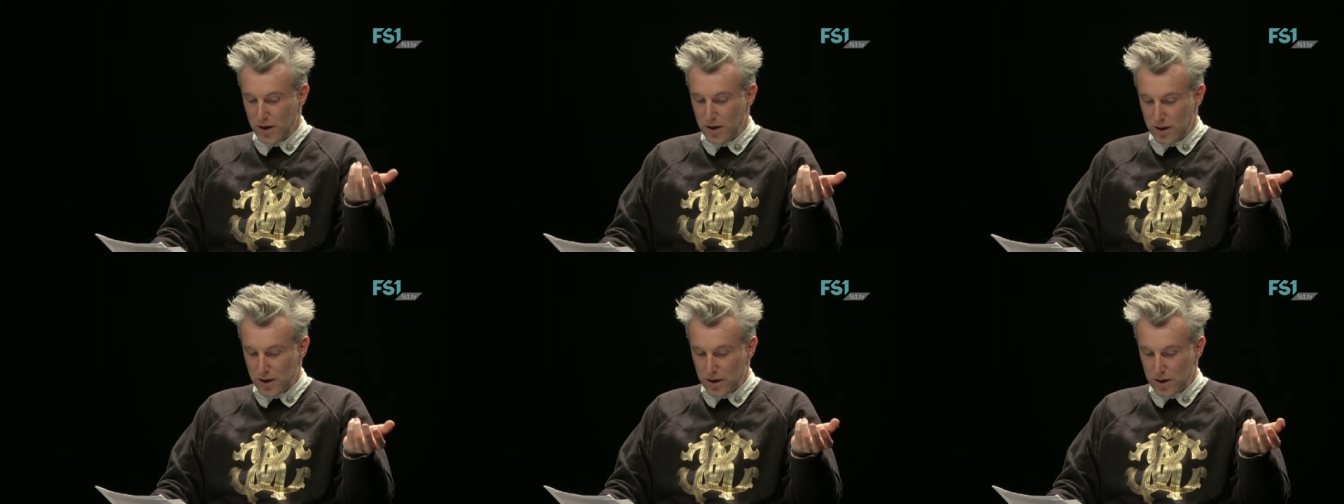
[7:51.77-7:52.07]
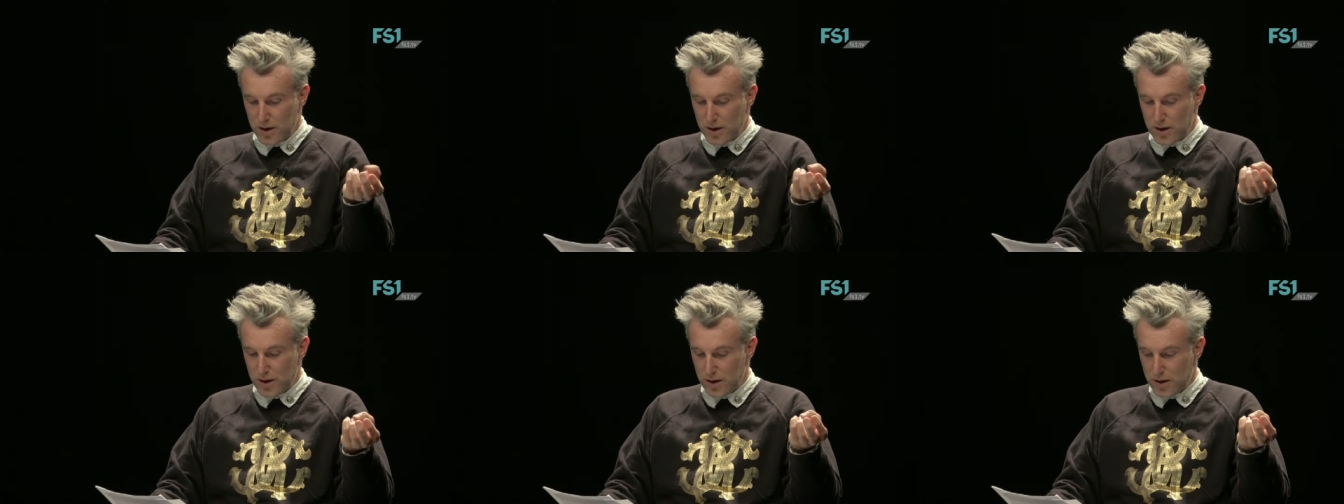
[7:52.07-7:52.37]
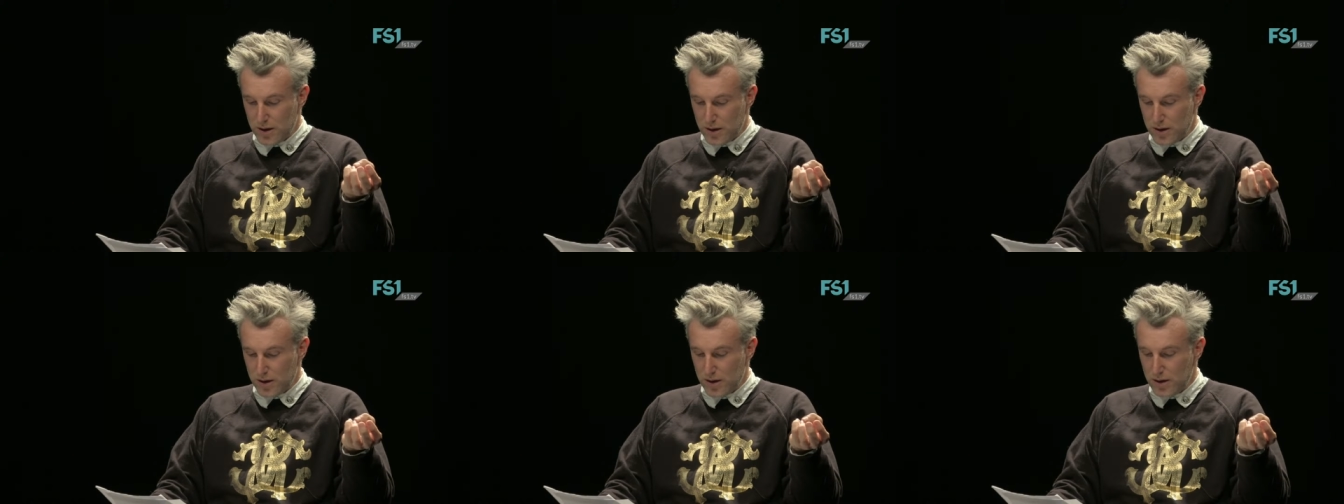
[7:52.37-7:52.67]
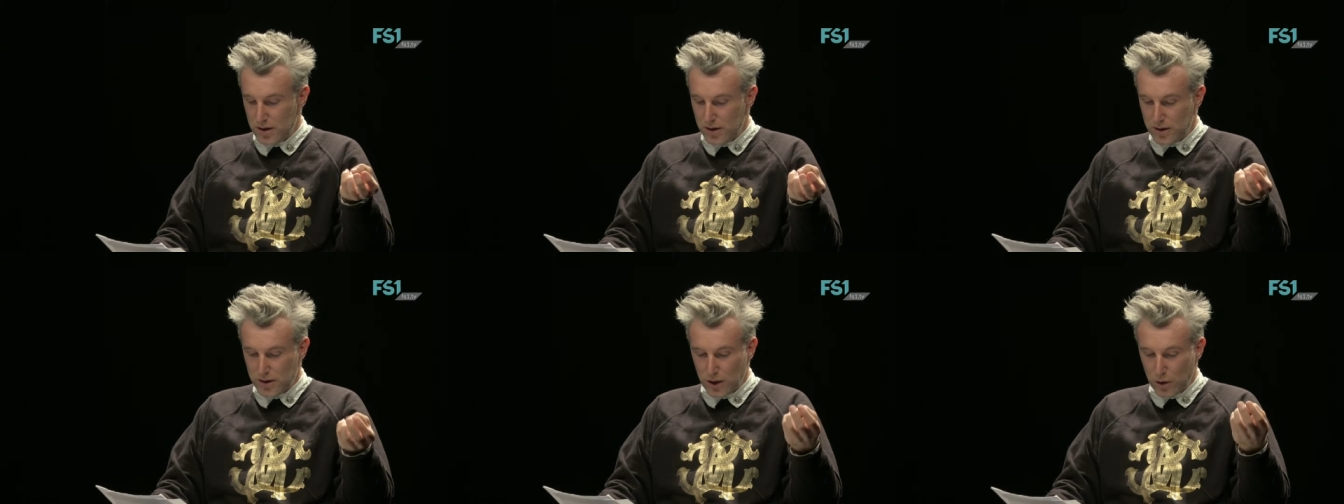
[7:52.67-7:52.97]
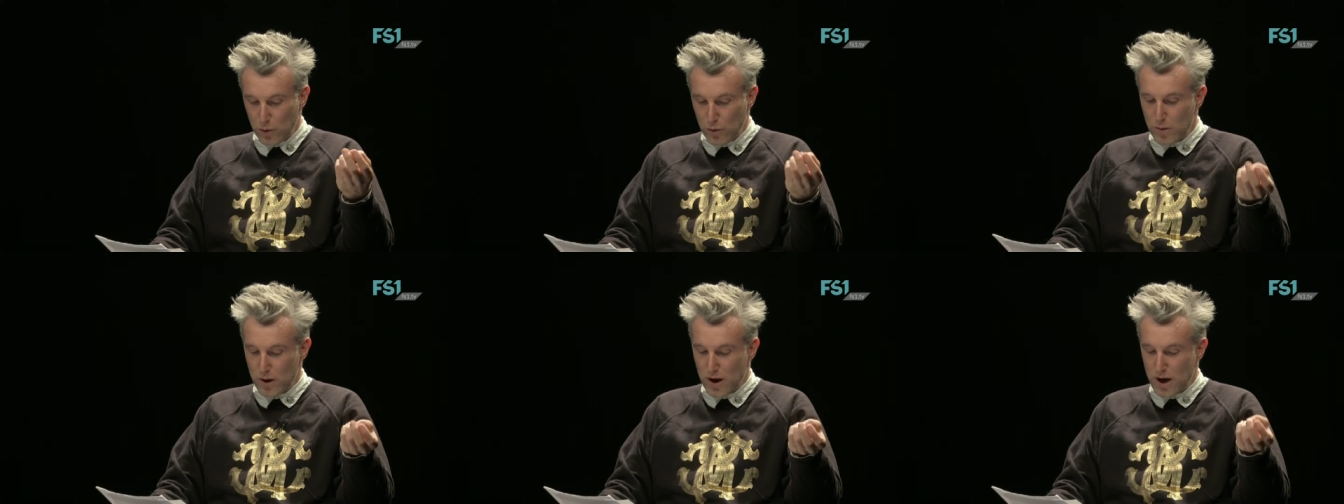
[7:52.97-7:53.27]
äh,
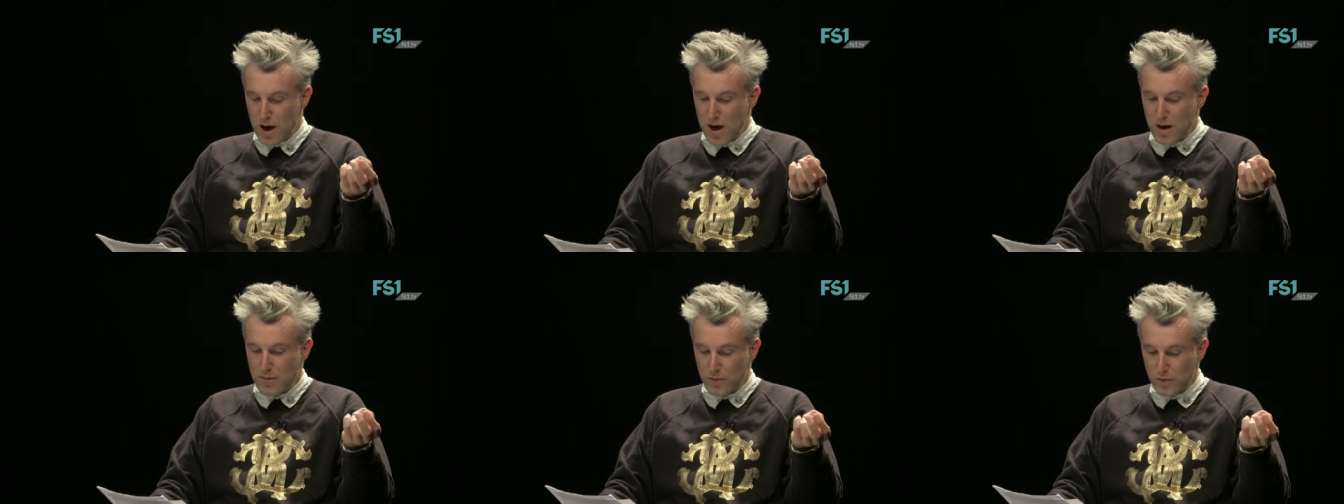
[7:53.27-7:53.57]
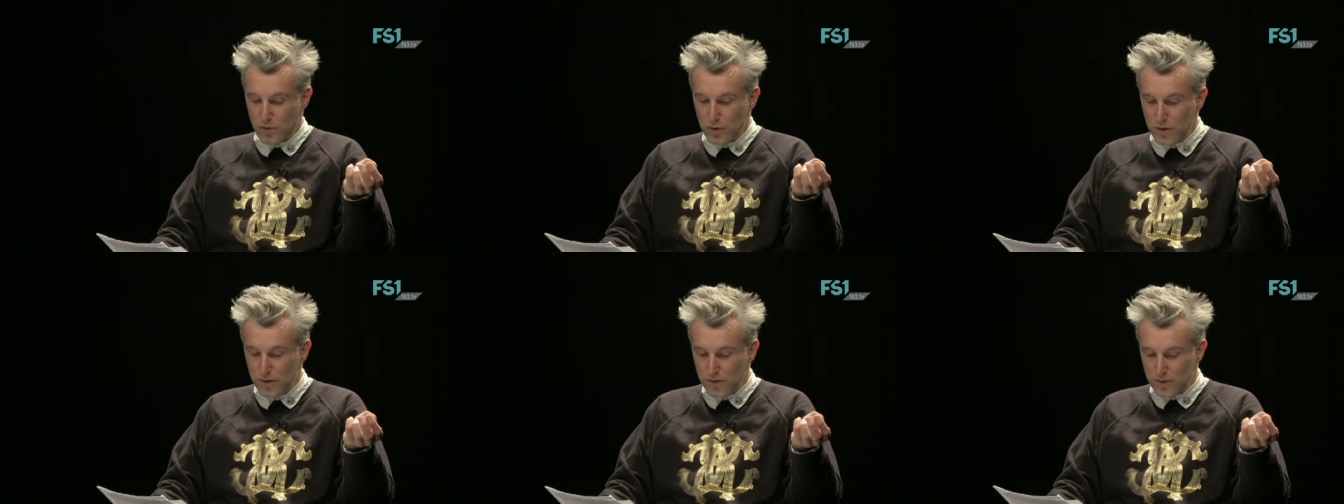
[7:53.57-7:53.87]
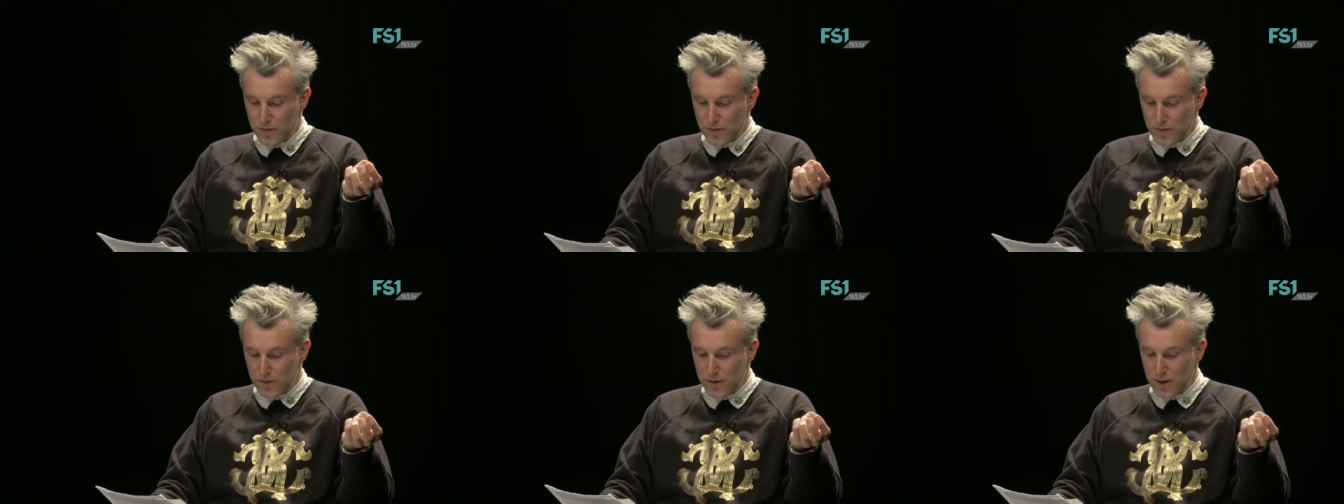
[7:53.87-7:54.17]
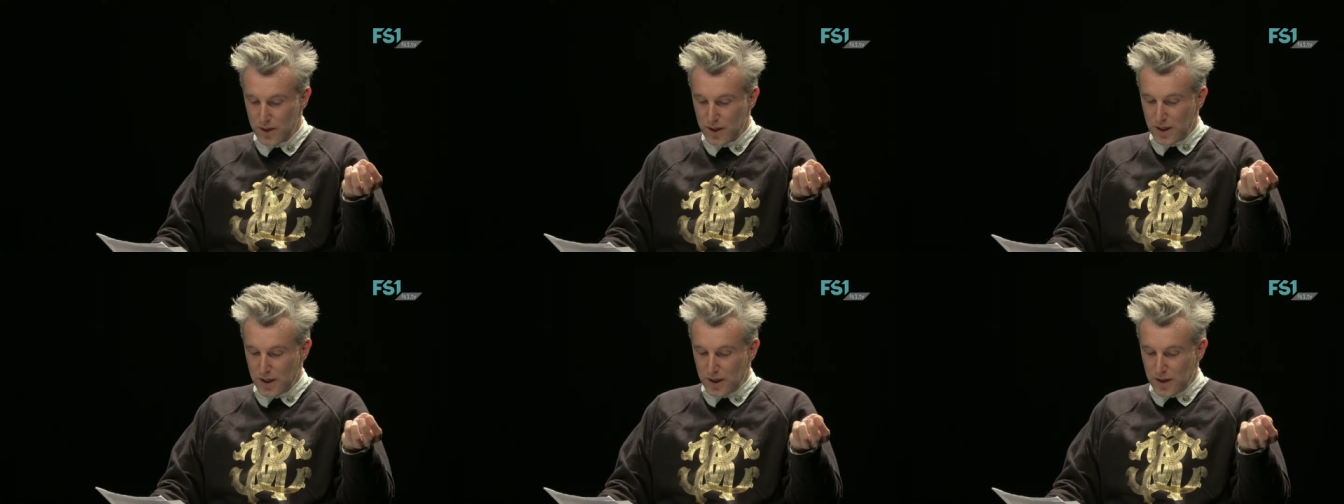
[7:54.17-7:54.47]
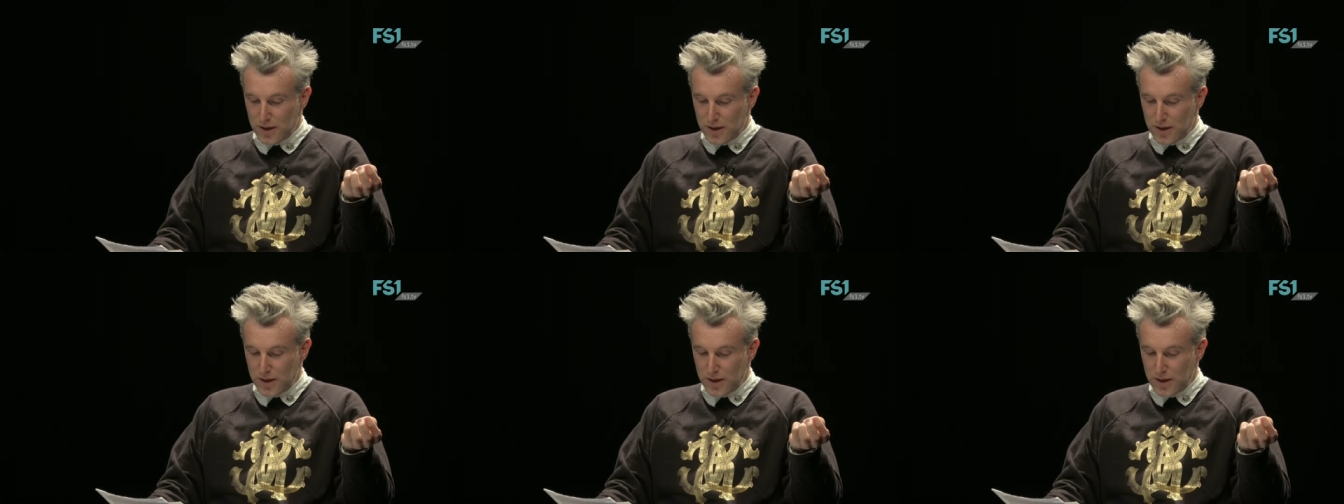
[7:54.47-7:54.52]
darüber haben dürfen,